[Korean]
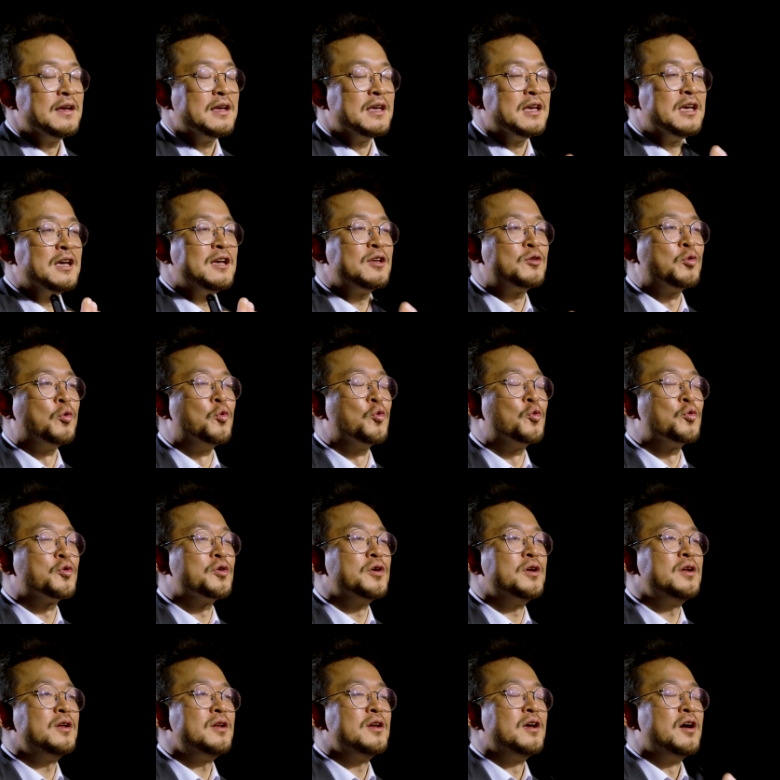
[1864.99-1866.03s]
이
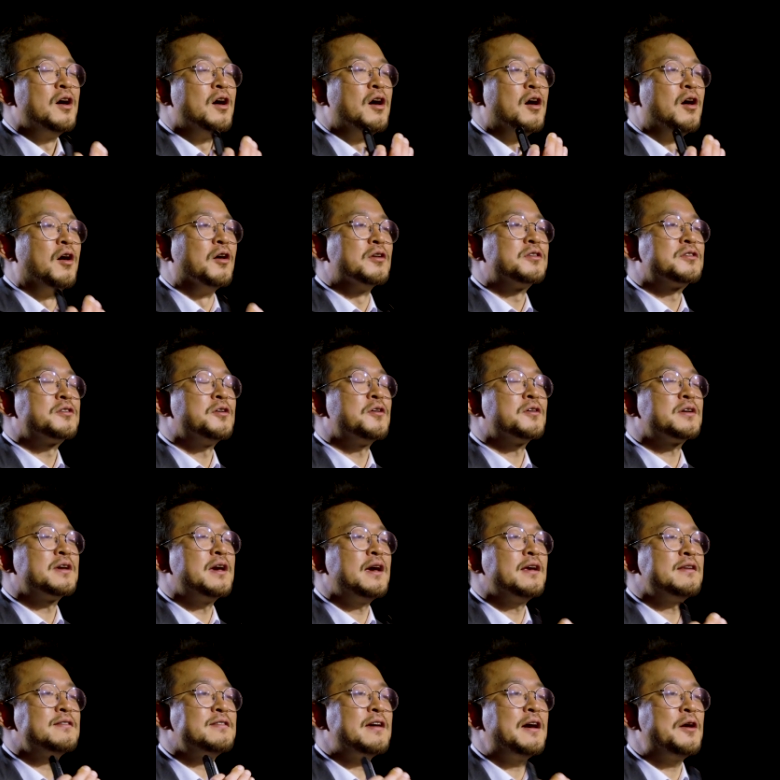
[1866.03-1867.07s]
도구를
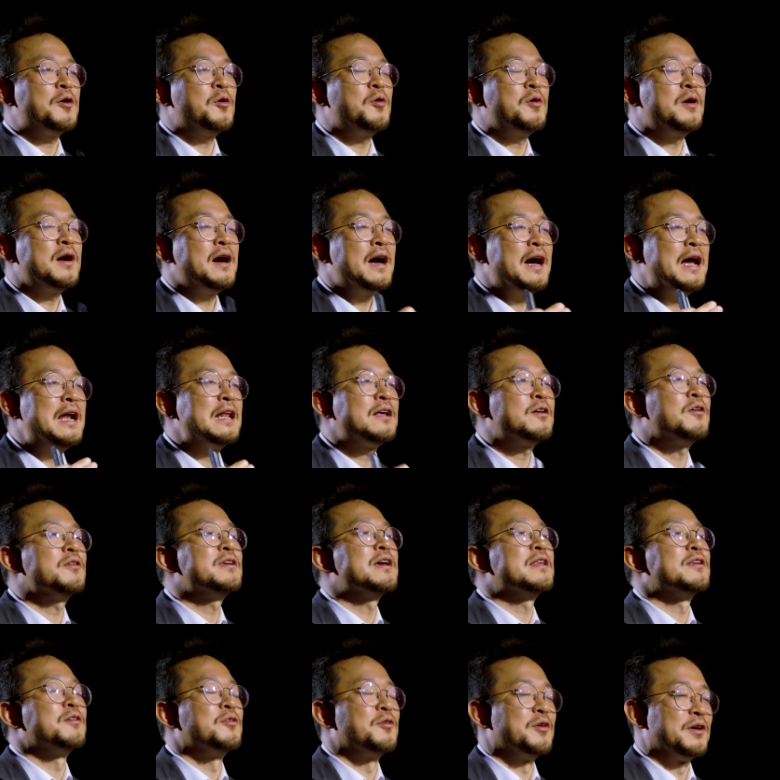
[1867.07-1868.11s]
어떻게 사용할
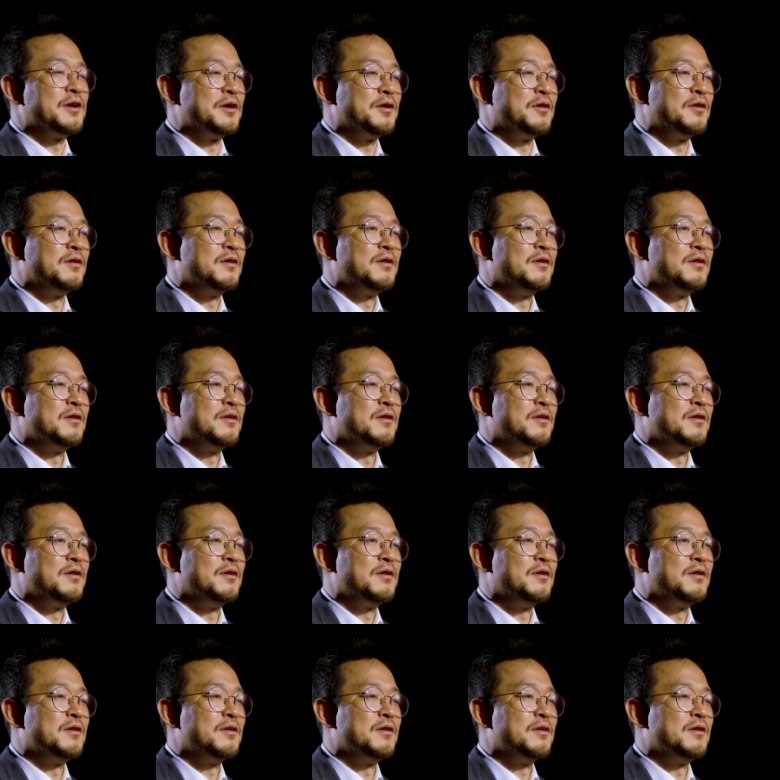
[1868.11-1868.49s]
거냐는 거예요.